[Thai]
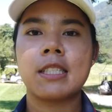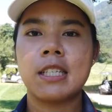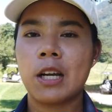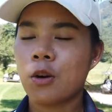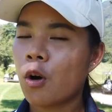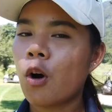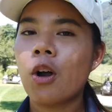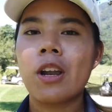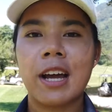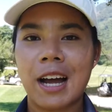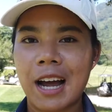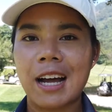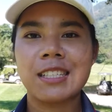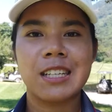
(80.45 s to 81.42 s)
เชียร์ทุกคนเล
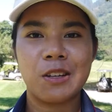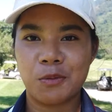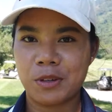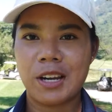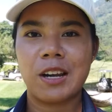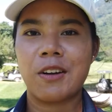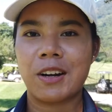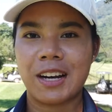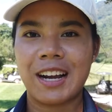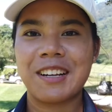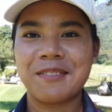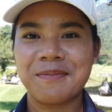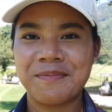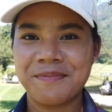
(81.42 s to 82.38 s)
ยค่ะ สนุกแน่นอน
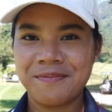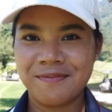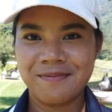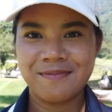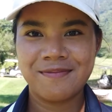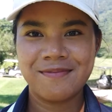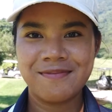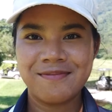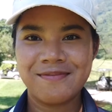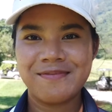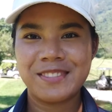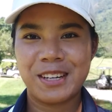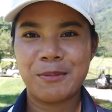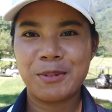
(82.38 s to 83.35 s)
ค่ะ
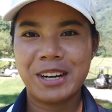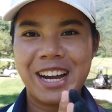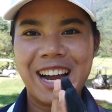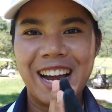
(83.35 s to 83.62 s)
ขอบคุณ